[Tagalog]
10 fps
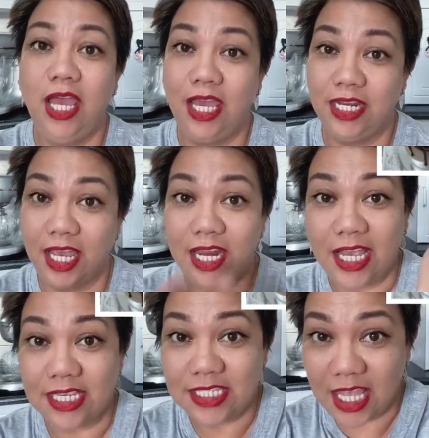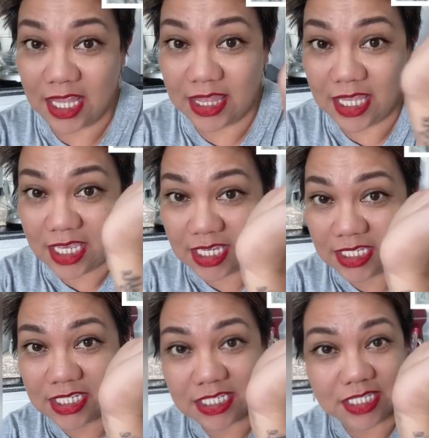And again, I send
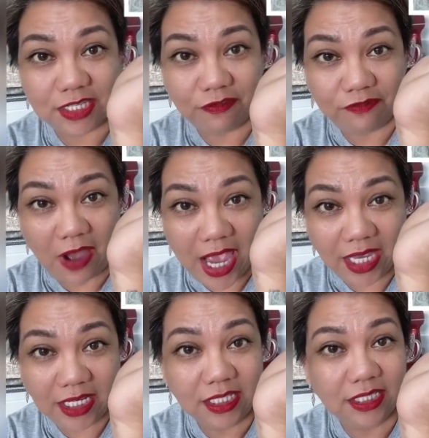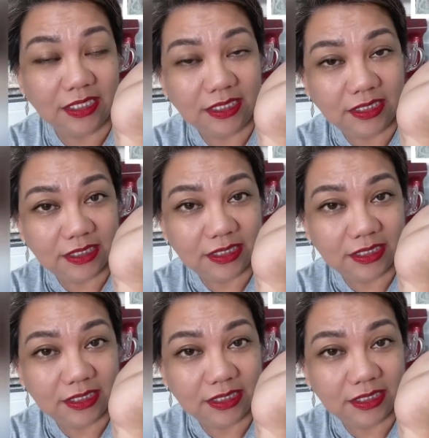this. This is the final,